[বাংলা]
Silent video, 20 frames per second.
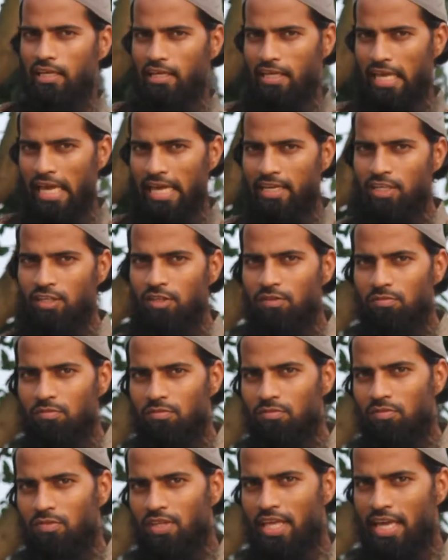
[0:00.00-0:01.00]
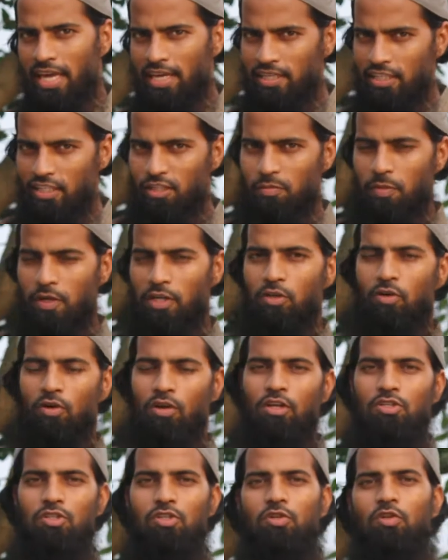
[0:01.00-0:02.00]
জ্ঞান জ্ঞান স্প্রেড
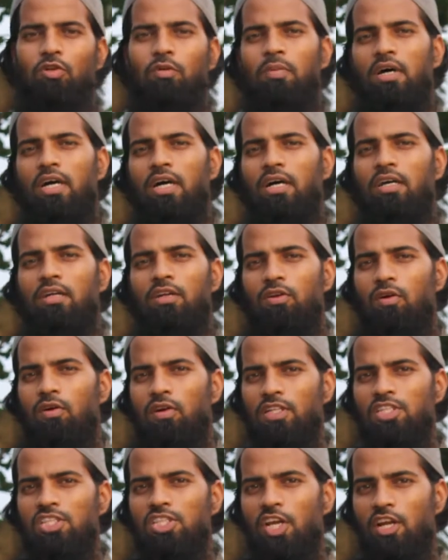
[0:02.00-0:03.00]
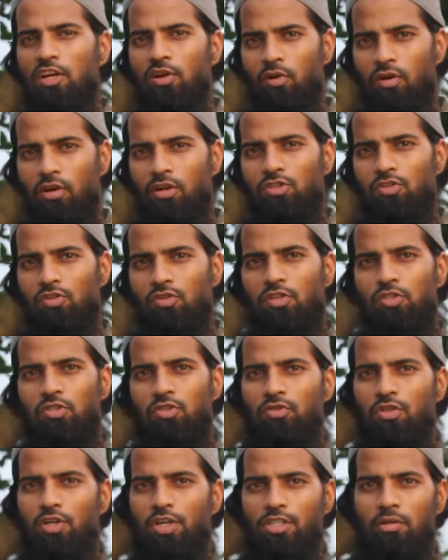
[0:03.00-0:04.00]
করার জন্য বা নলেজ শেয়ার করার জন্য
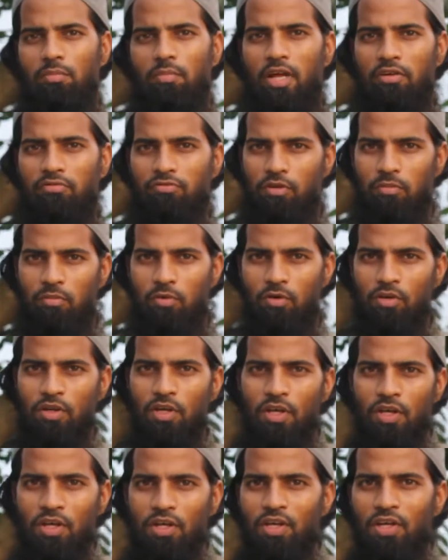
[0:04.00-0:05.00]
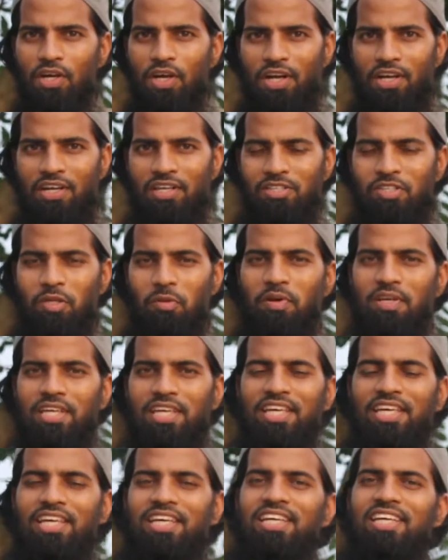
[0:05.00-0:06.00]
সুন্দর একটা প্ল্যাটফর্ম হোক
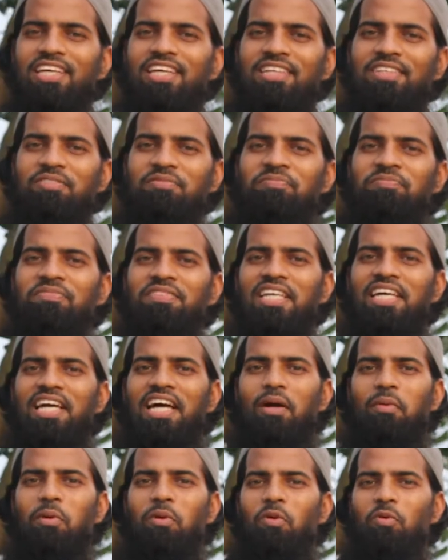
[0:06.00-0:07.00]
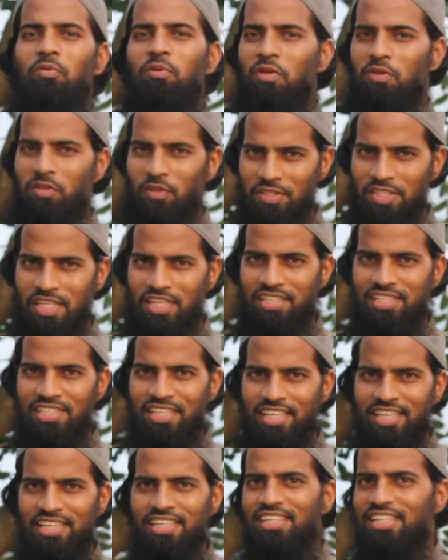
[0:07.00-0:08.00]
সবাইকে আবার অভিনন্দন জানাচ্ছি
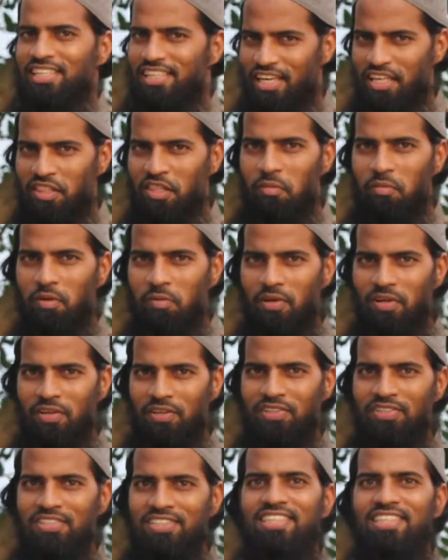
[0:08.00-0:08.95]
ঈদুল মোবারক